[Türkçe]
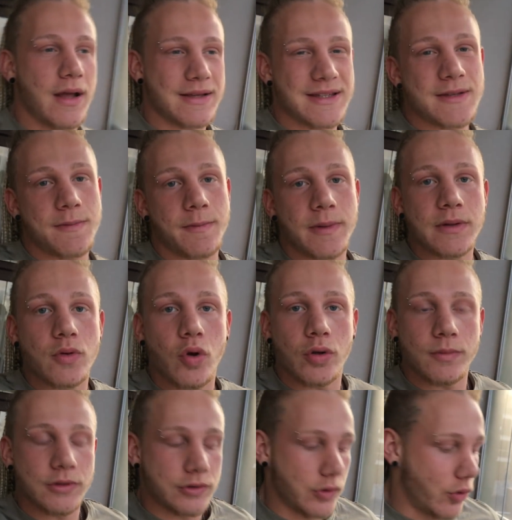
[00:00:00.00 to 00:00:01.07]
yağsız bir balık
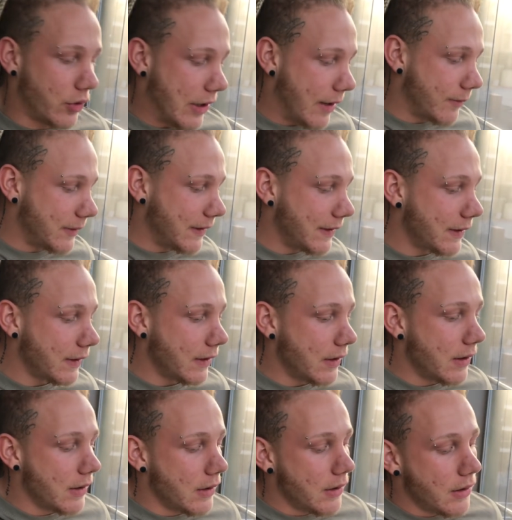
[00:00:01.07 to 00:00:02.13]
olması önemli.
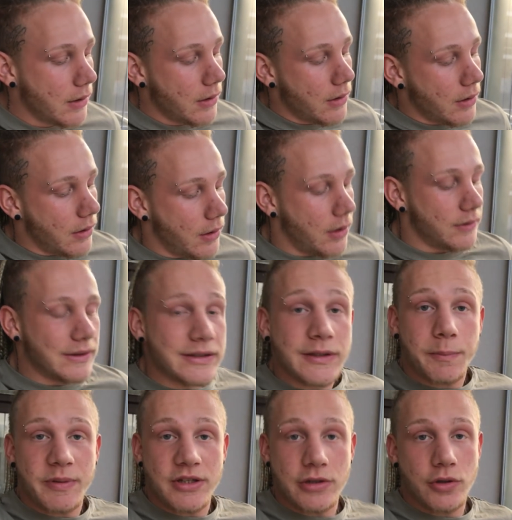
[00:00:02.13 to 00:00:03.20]
Ee,
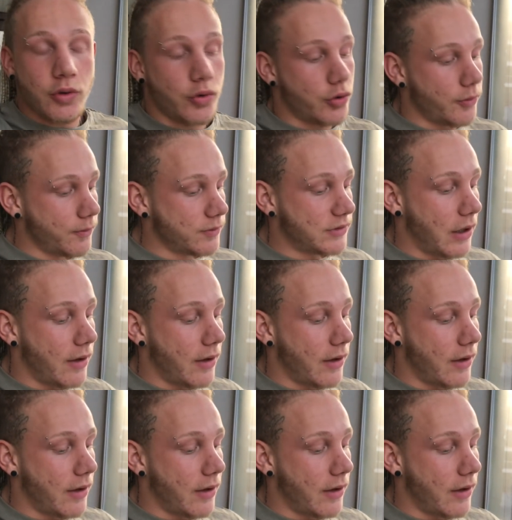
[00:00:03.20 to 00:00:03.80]
nasıl pişiriyorum?